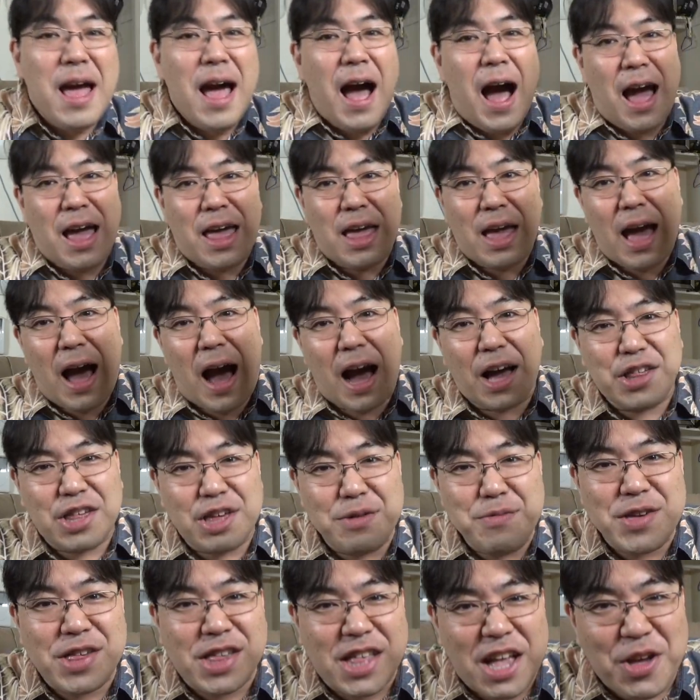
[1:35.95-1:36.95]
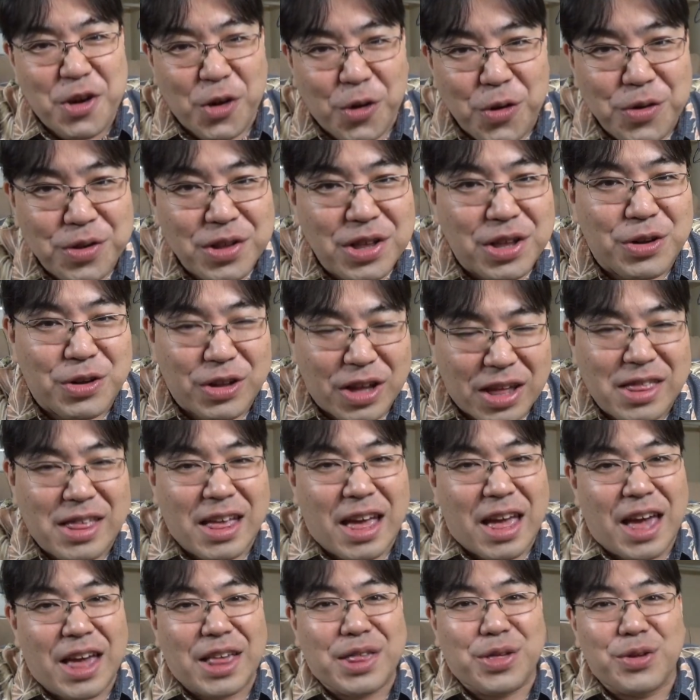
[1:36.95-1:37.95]
はい味見してようっていうです
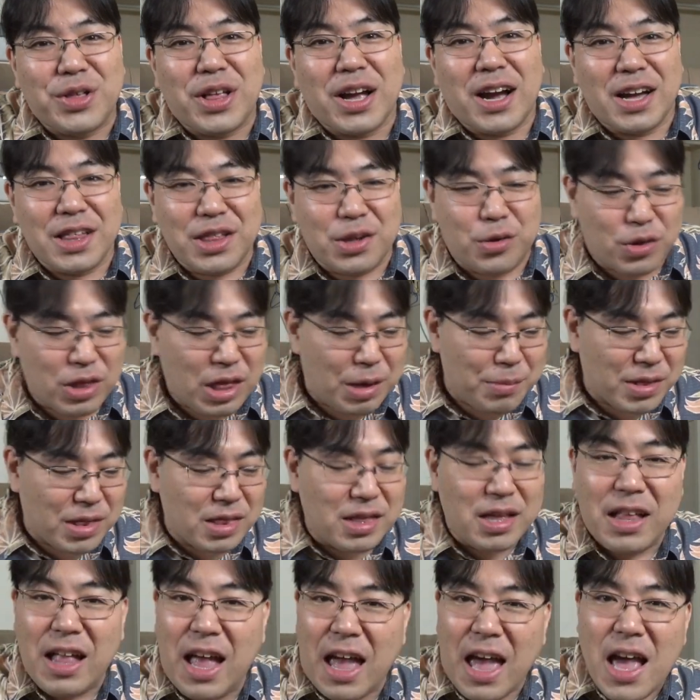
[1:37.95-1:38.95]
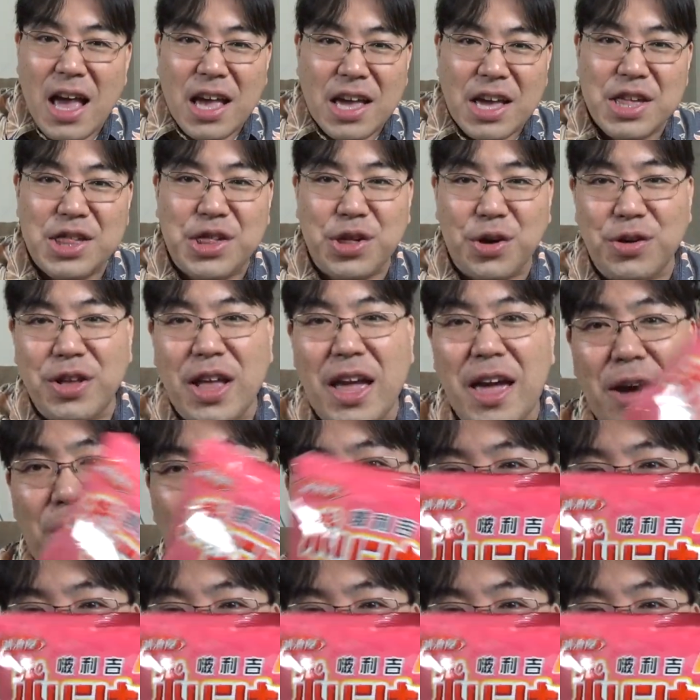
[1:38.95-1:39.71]
ねえそういった感じでございますでね一応ね